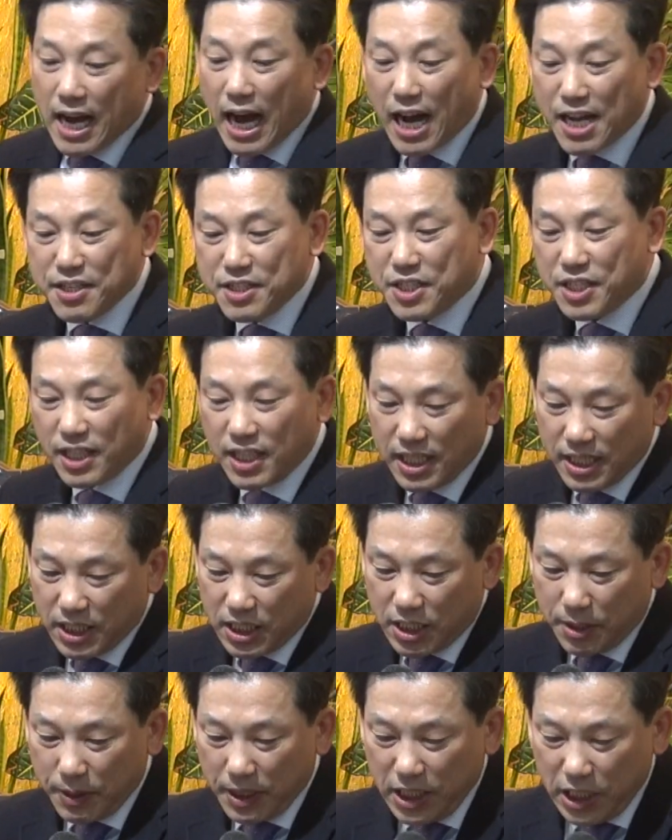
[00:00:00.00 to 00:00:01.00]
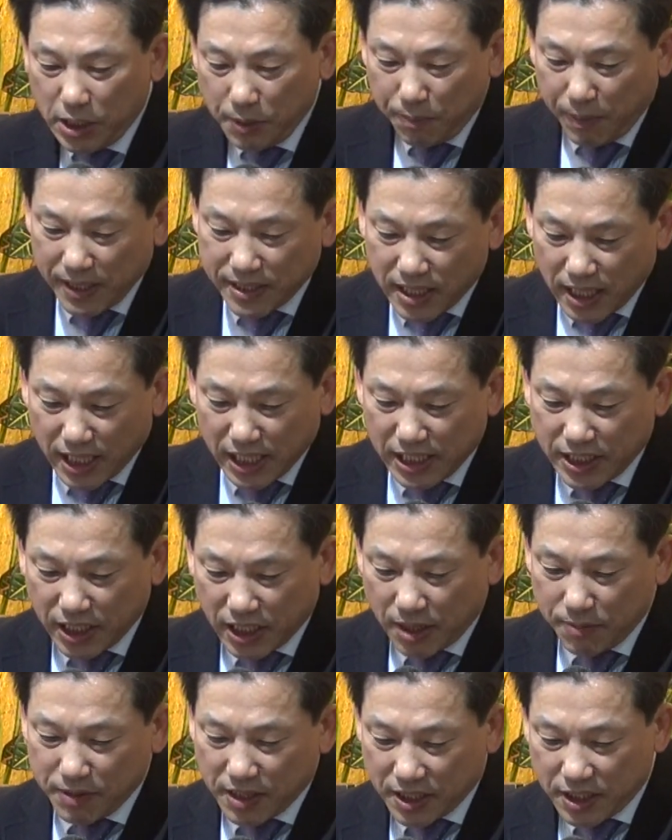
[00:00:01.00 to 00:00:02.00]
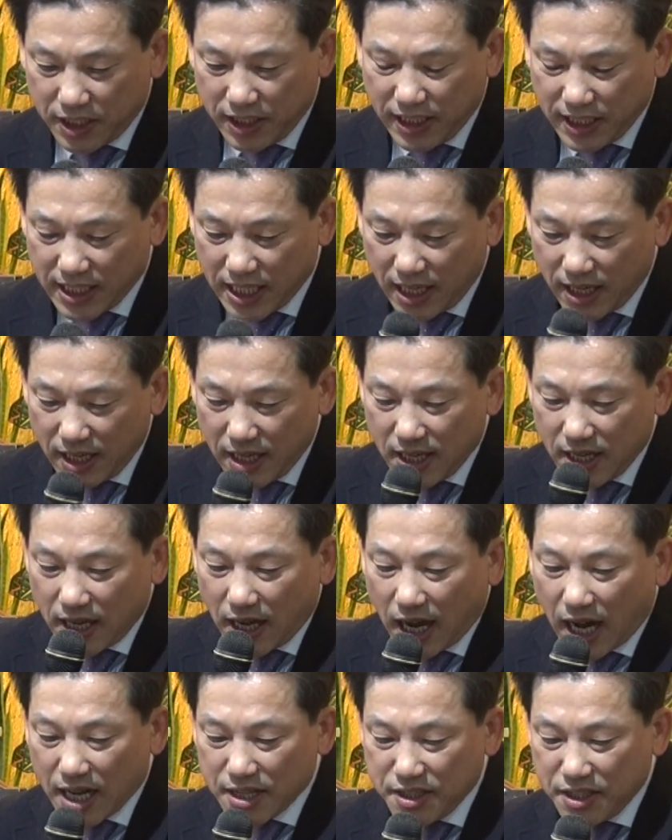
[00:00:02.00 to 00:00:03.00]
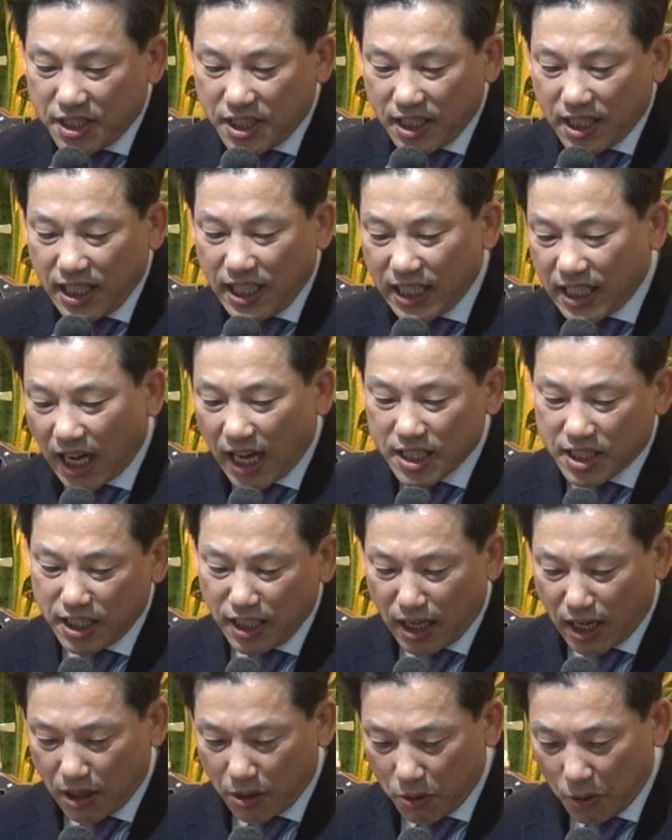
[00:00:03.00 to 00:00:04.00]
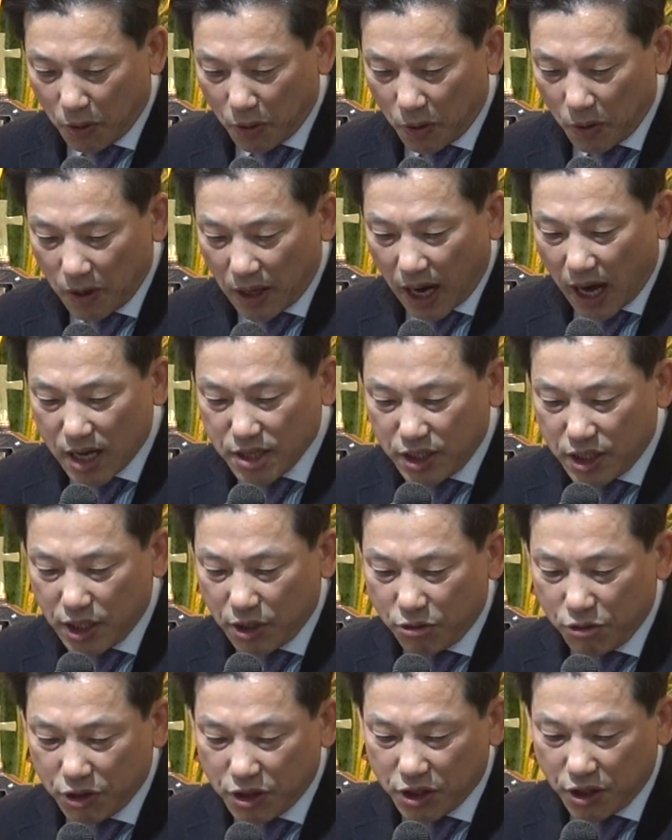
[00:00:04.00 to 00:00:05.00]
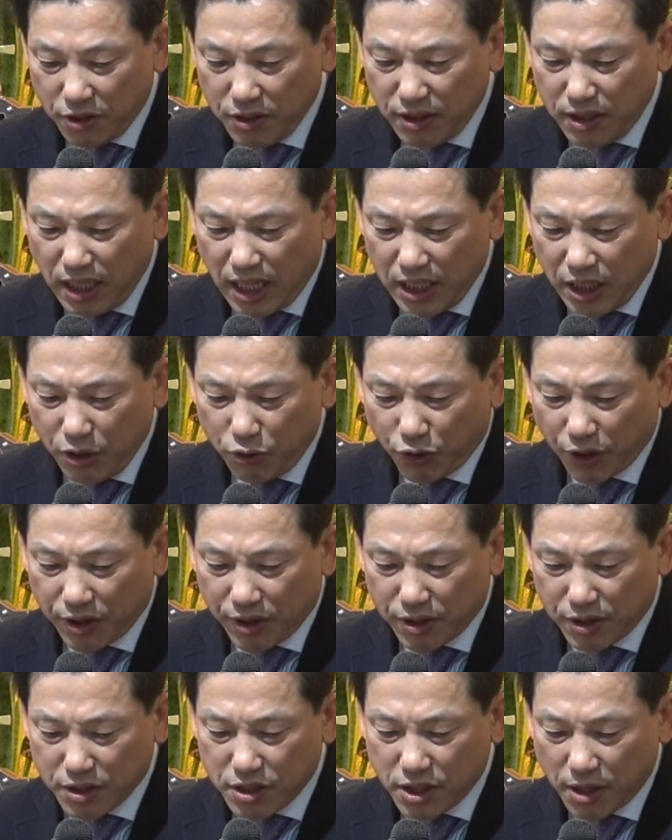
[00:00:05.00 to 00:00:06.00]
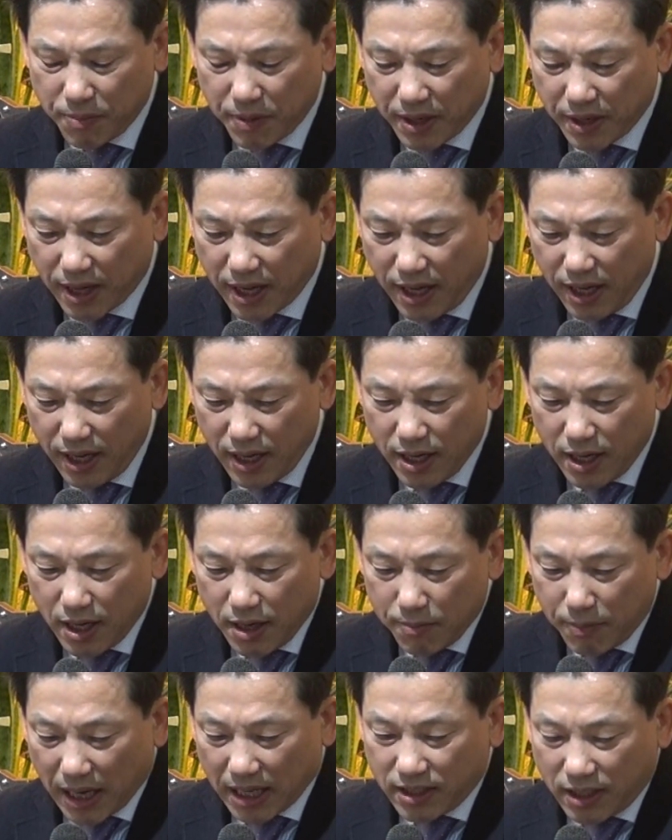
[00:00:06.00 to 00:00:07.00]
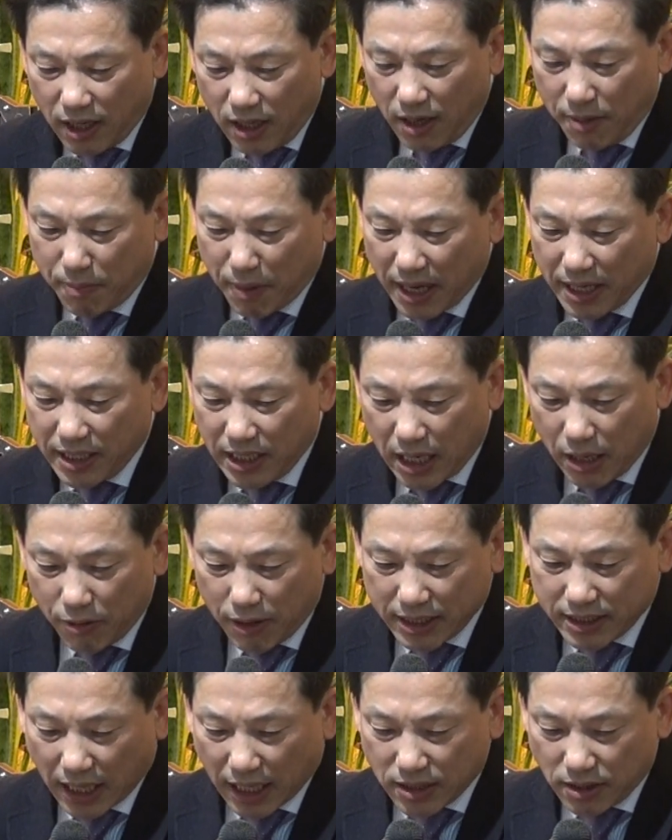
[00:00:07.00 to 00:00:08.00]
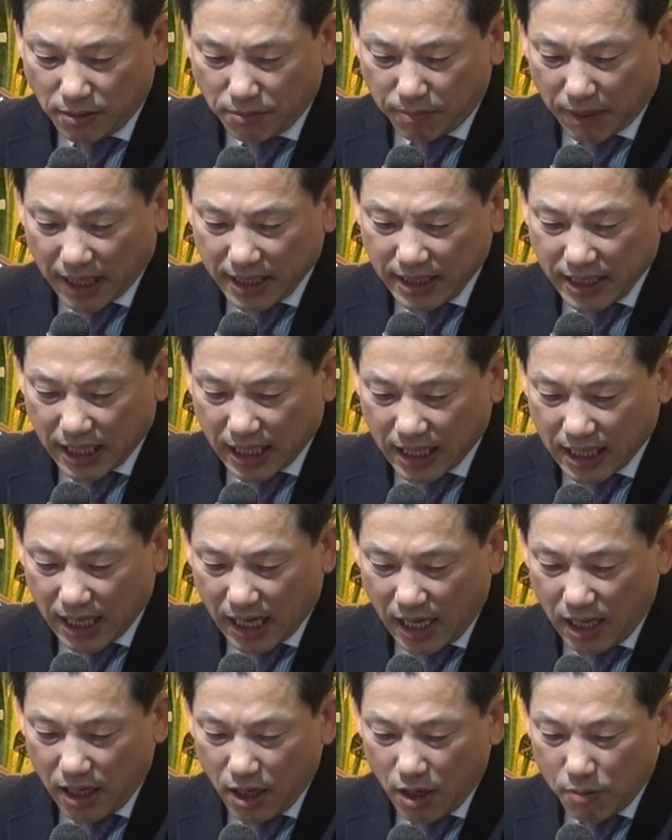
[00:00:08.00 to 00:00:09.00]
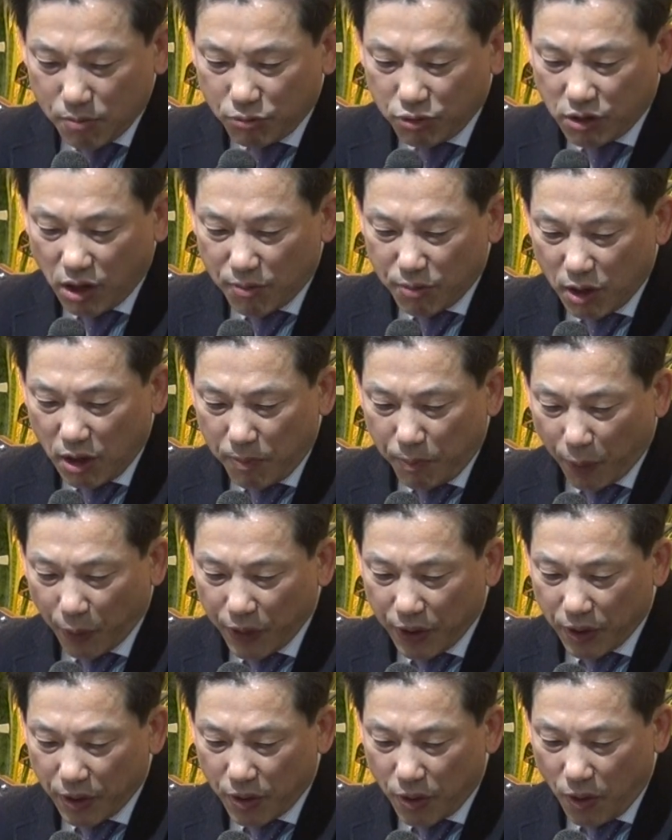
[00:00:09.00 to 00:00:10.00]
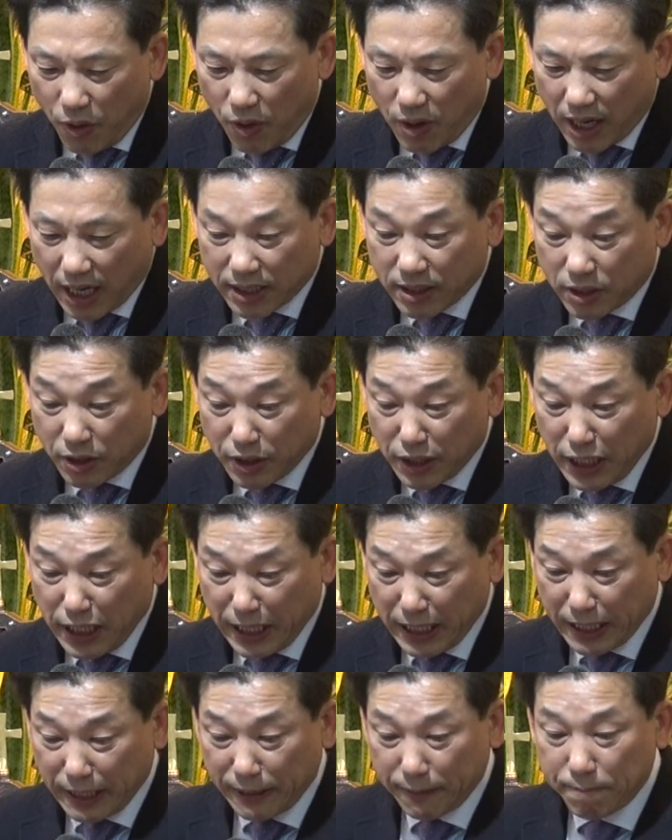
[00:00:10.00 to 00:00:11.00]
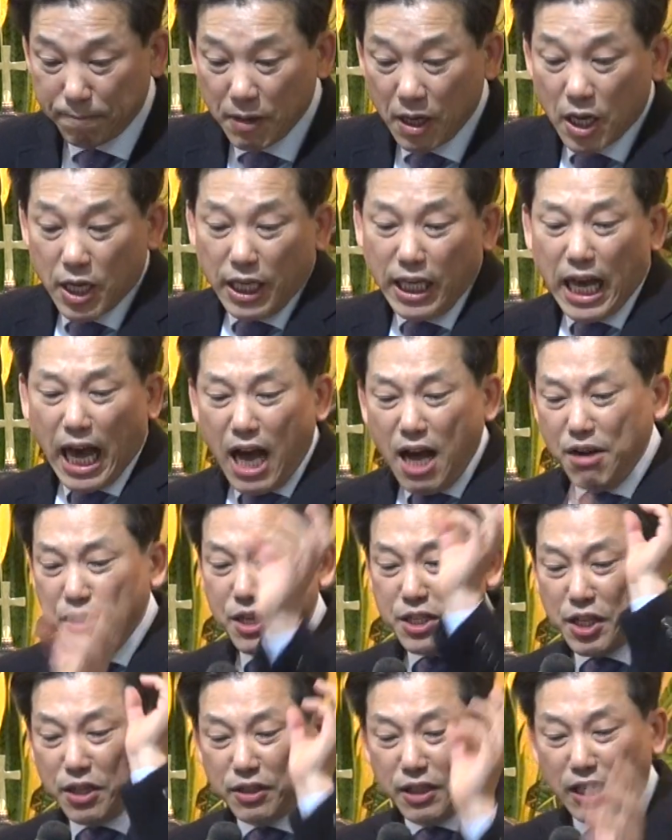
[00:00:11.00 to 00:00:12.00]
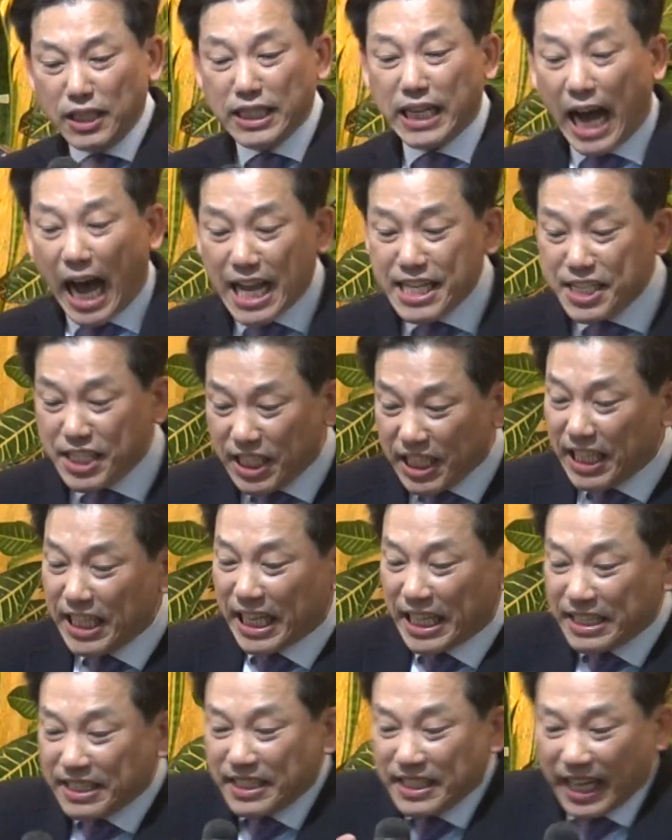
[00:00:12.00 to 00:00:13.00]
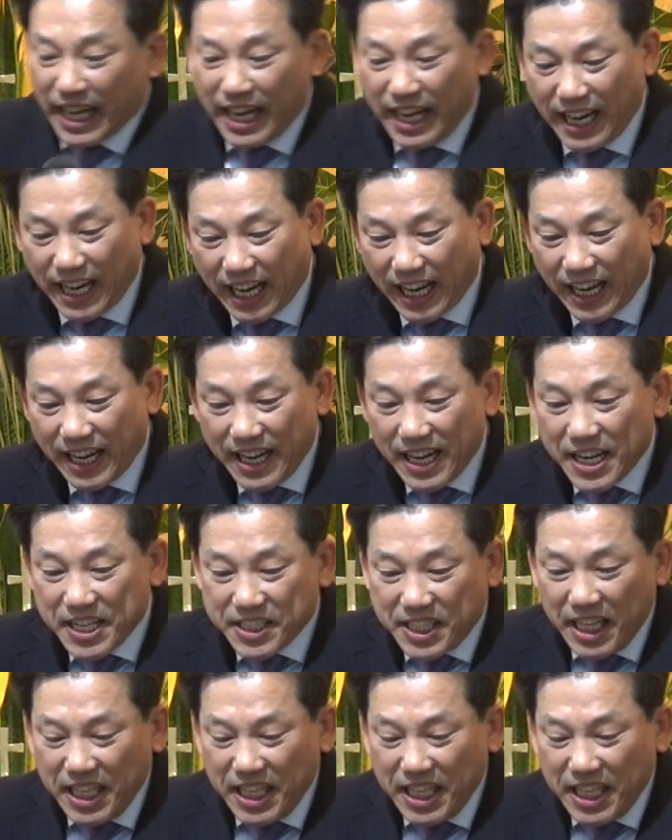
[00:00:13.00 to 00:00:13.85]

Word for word: 안식이 28장 1절입니다 시작 안식일이 다 지나고 안식 후 첫날이 되려는 새벽에 막달라 마리아와 다른 마리아가 무덤을 보려고 갔더니 이 한글 성경은 안식일이 있는데